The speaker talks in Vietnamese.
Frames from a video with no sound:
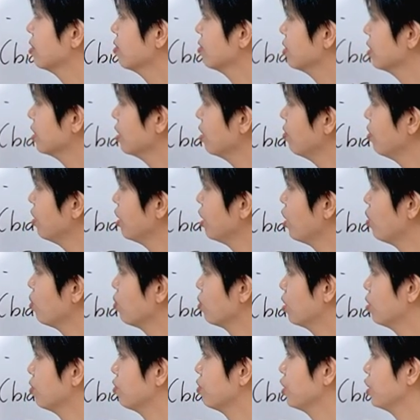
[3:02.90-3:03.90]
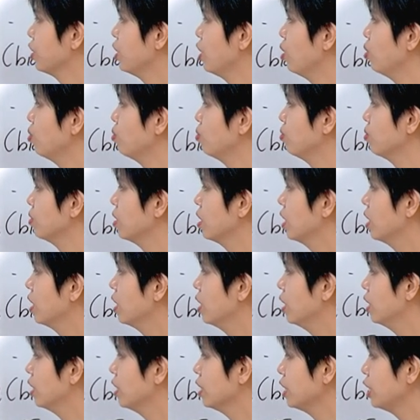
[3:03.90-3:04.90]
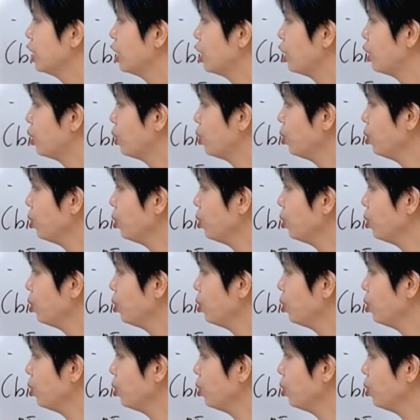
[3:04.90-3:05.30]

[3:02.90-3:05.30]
sân vận động ở phía đông, thể